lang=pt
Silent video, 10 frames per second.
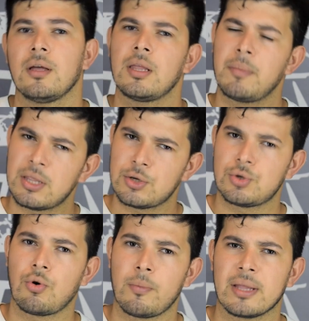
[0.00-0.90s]
Também deixe
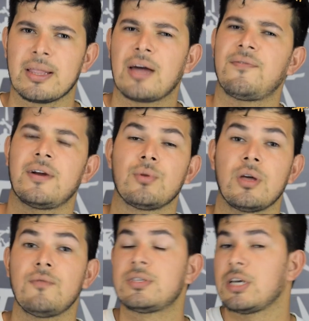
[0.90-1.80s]
seu comentário falando o que
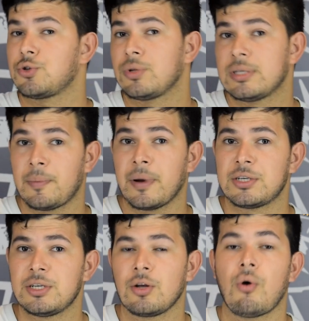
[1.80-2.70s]
você achou dessa
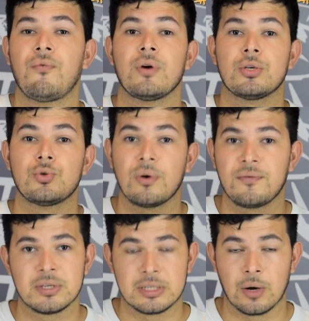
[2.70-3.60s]
partida, qual foi a sua
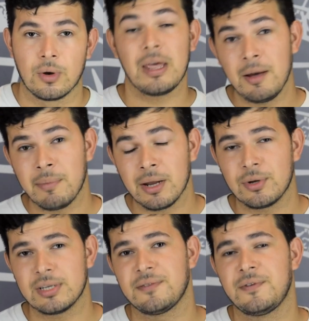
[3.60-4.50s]
visão. Lembrando
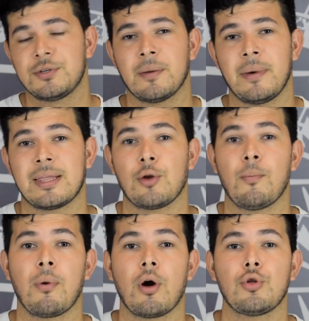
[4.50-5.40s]
que esse vídeo também está no
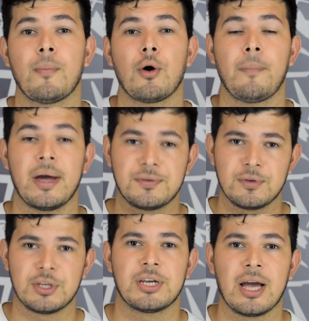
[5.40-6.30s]
blog do Mauro Bet, vou
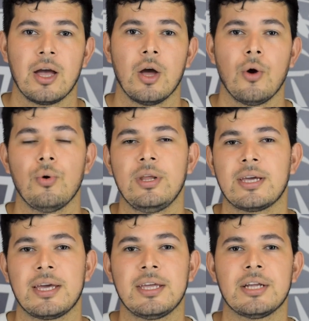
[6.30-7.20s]
deixar o
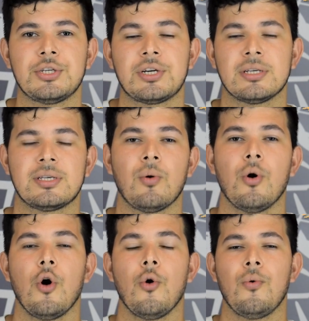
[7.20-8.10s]
link aqui na descrição.
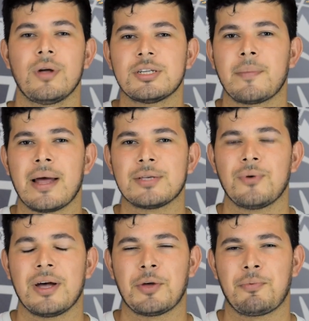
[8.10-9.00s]
Um grande abraço,
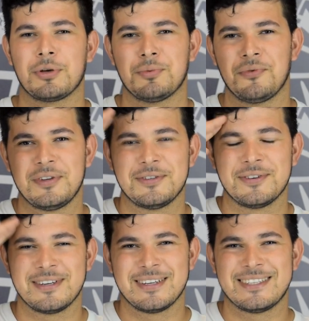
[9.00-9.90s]
até o próximo vídeo,
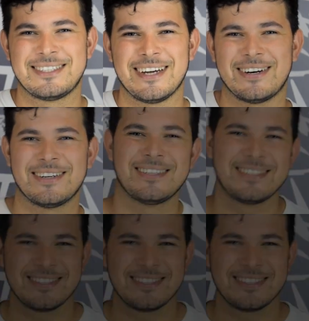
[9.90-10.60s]
tchau!